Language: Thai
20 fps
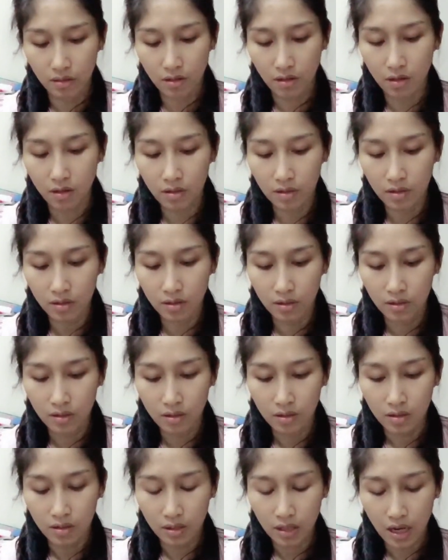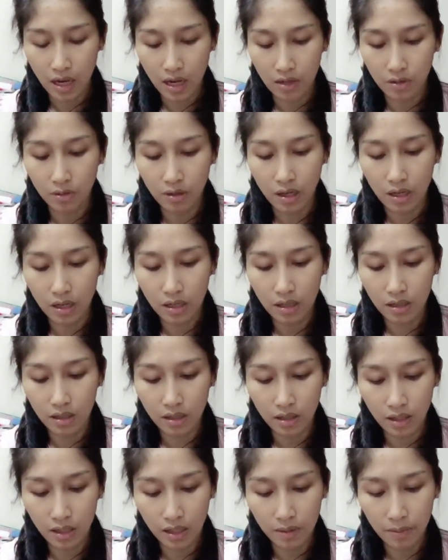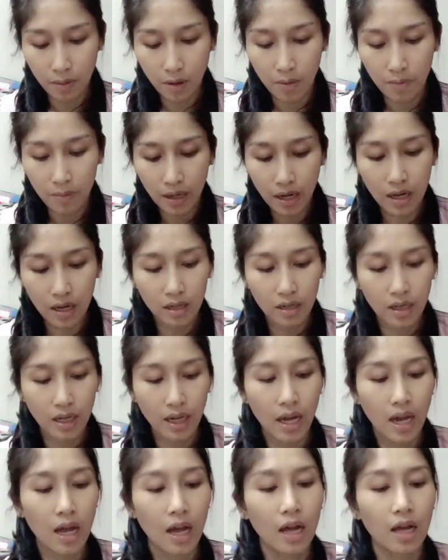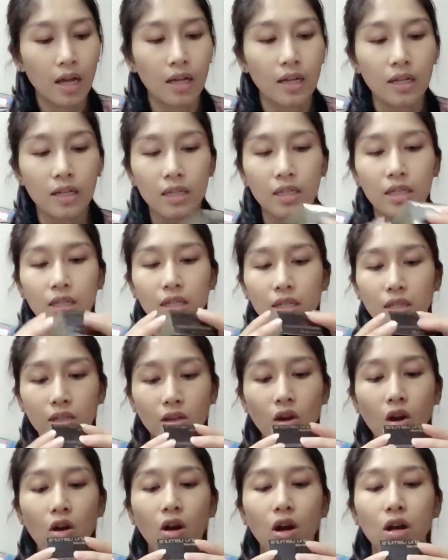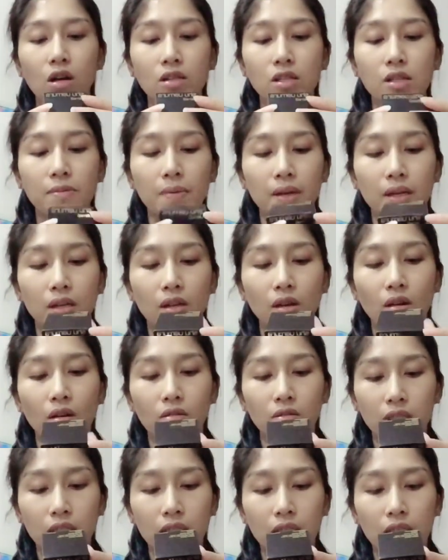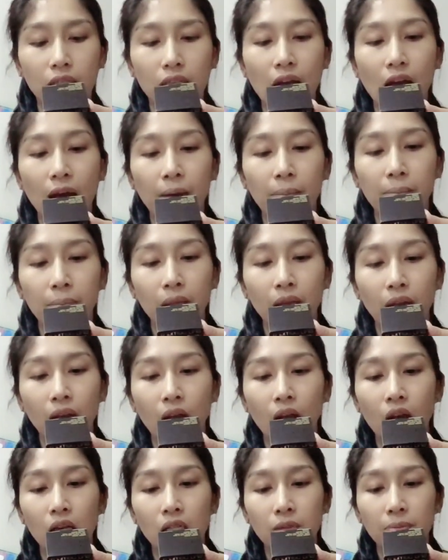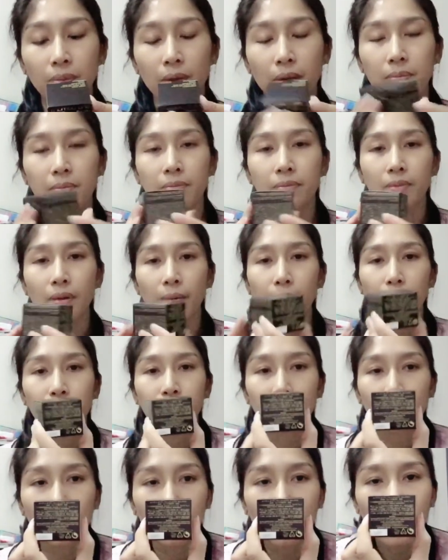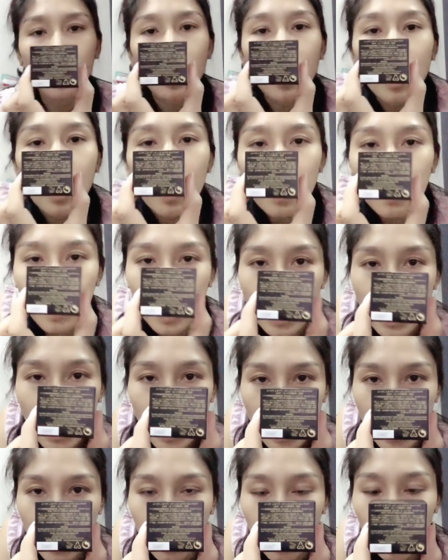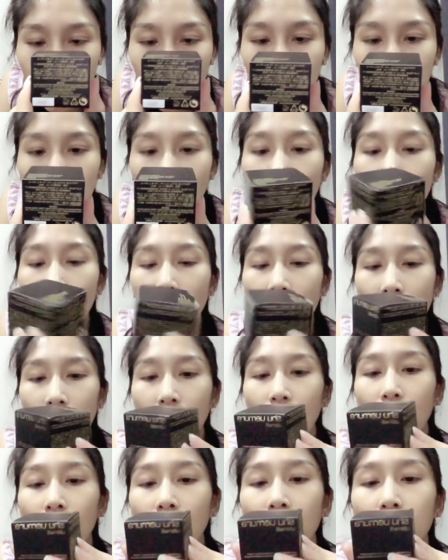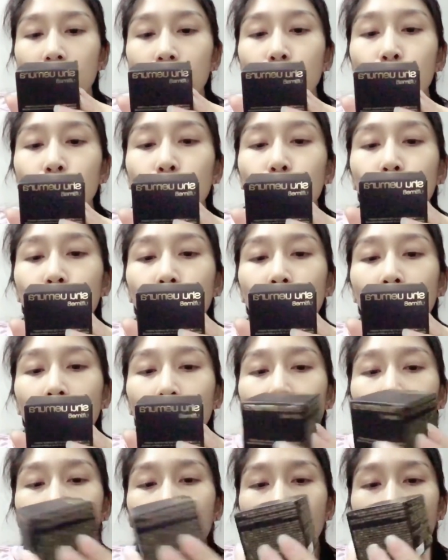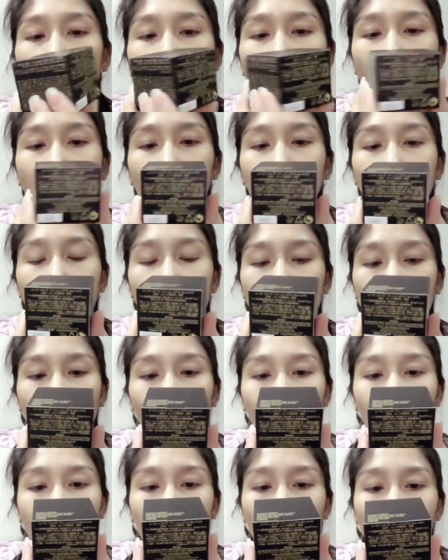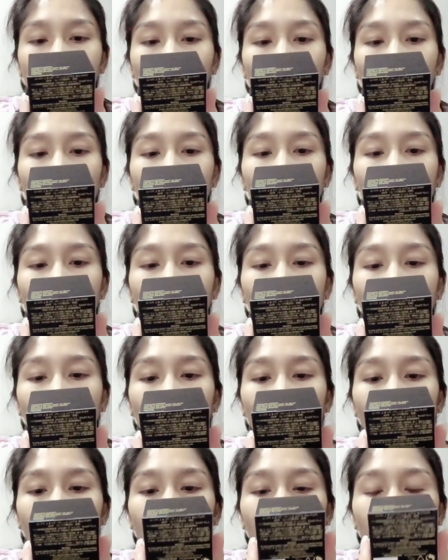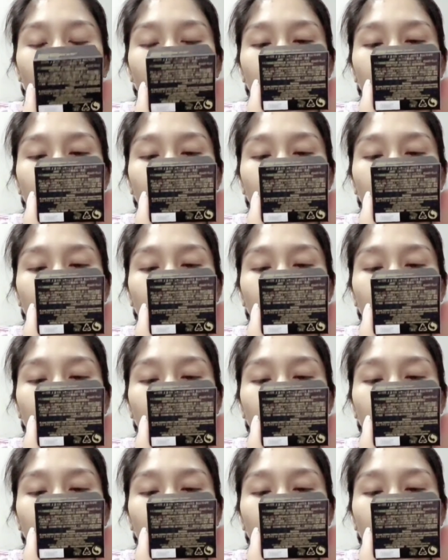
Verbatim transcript: เนาะแกะดูกันเลยพร้อมกันเลยค่ะกล่องเขาจะเป็นกล่องสีดำนะคะจะเป็นแบบภาษาญี่ปุ่นเพราะว่าของชูเออุมะระเนี่ยเป็นของญี่ปุ่นนะคะ